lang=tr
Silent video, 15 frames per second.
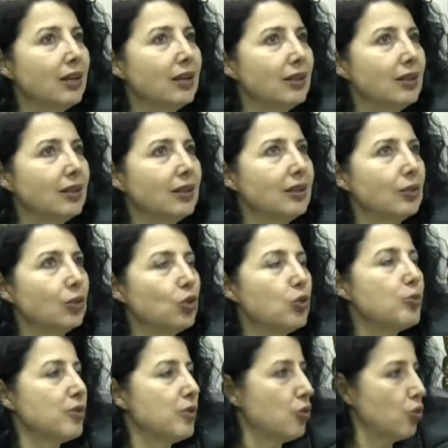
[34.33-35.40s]
Ee,
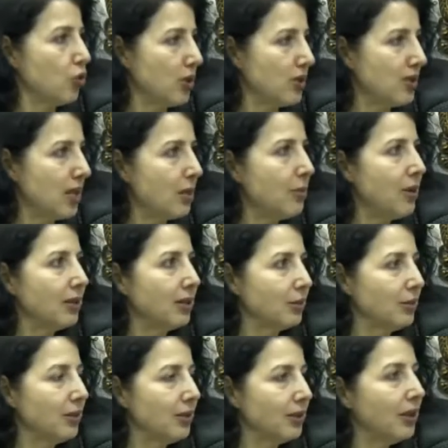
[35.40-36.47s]
günümüzde çok
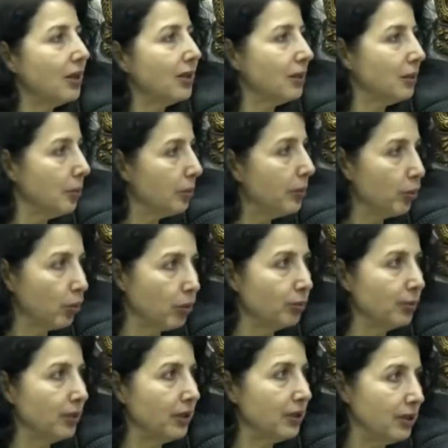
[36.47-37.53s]
azalmakla birlikte anne bebek
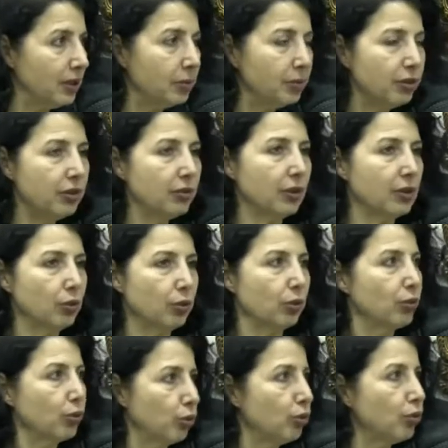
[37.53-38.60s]
ölümleri diye bir şey var. Çok
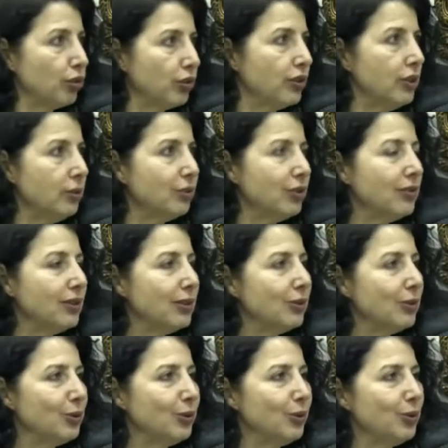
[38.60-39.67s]
çok ciddi bir şey ve
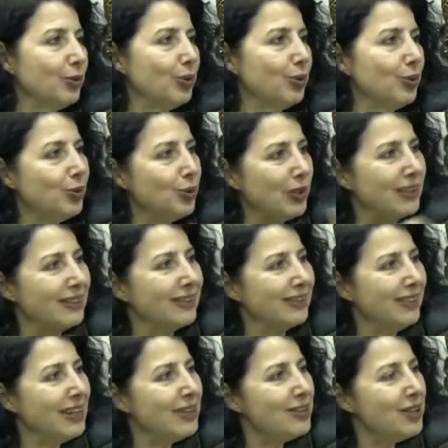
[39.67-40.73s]
e, o
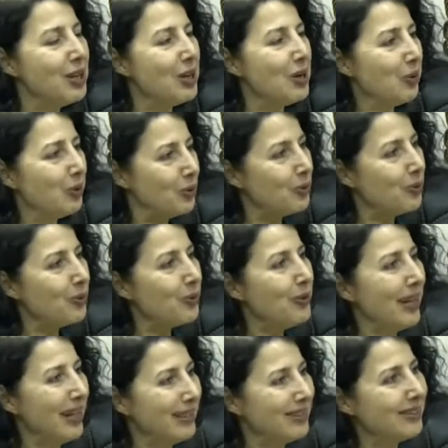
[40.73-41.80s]
kadınlar o yükün
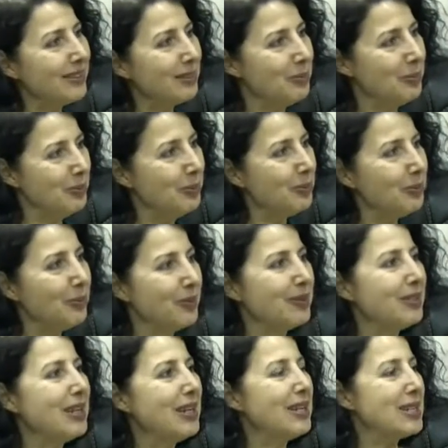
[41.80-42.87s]
altına büyük
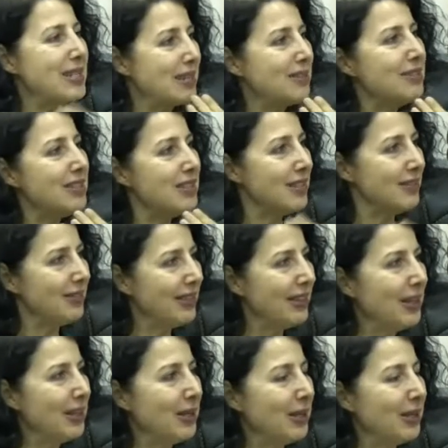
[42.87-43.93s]
bir sevinçle
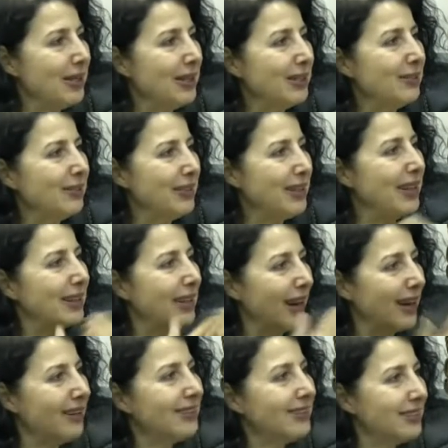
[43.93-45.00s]
ve e,
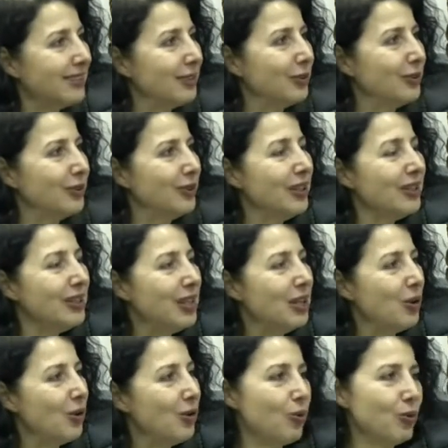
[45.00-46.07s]
fedakarlıkla giriyorlar.
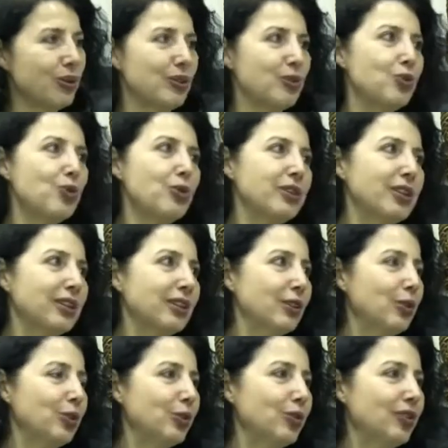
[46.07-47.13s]
Onların çok
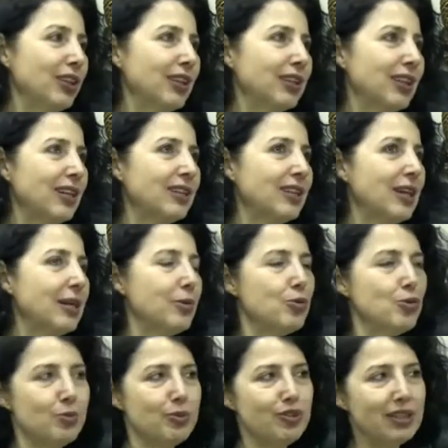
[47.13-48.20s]
yanında olacaklar.
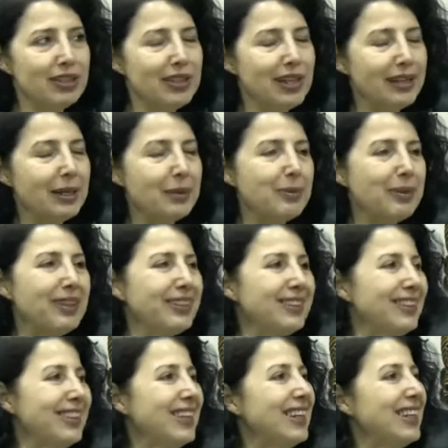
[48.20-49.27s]
Üzmeyecekler
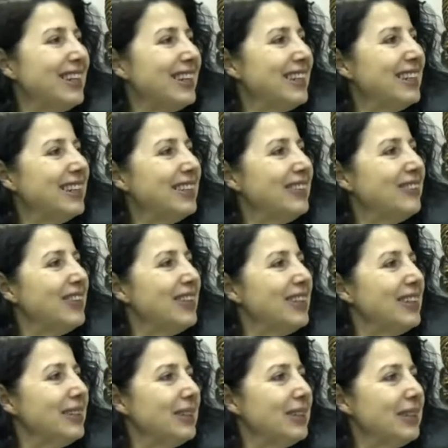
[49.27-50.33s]
gebeleri e, ve
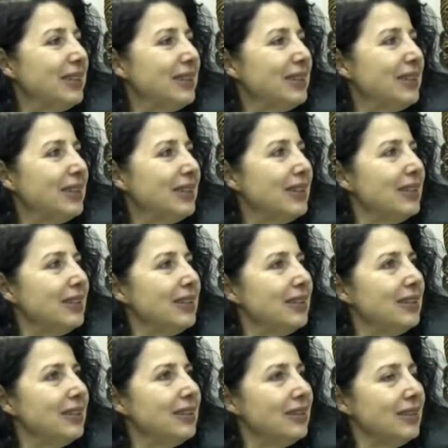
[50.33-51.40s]
e,
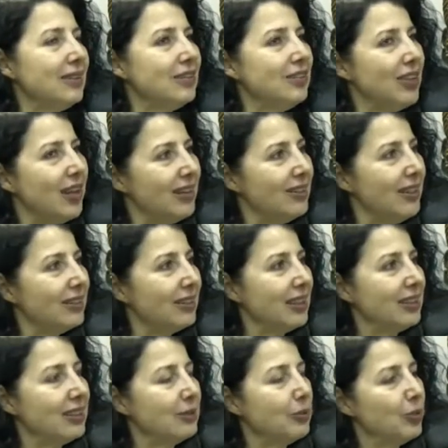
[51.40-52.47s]
dışarıdan
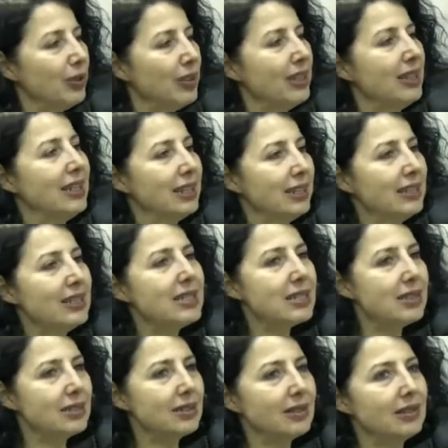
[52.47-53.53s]
da hani böyle
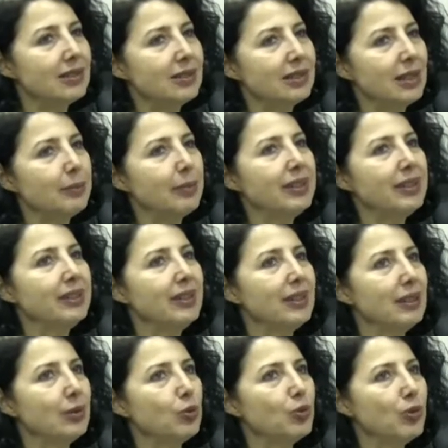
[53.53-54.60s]
nasıl e, gebenin
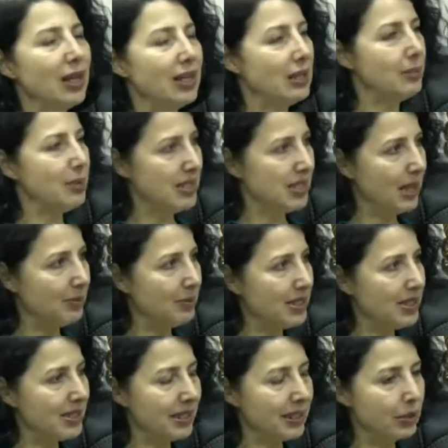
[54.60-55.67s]
düzenli
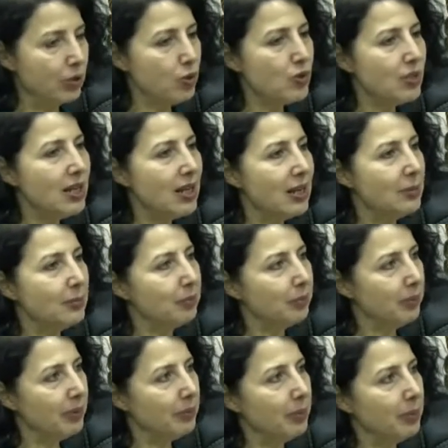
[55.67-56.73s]
beslenmesi gerekiyorsa
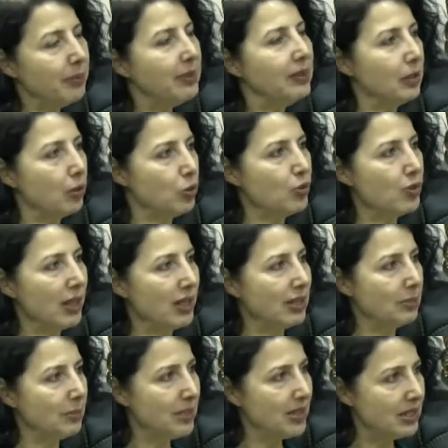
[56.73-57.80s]
babanın da
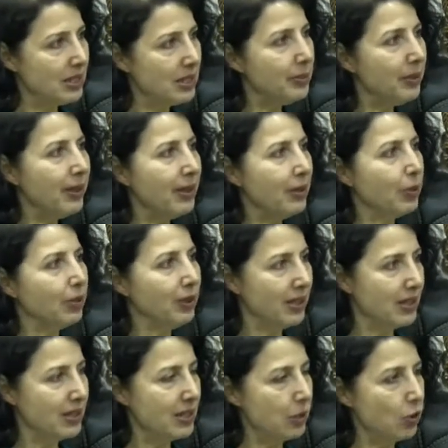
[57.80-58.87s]
düzenli beslenip ona
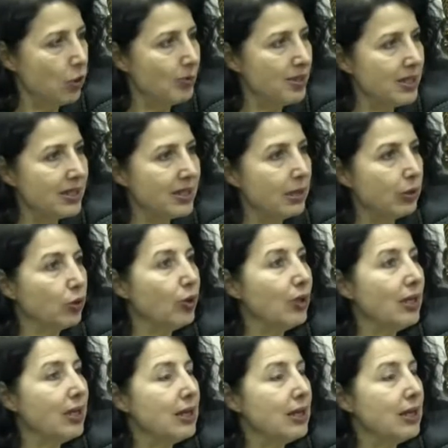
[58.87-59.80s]
destek olması gerekiyor.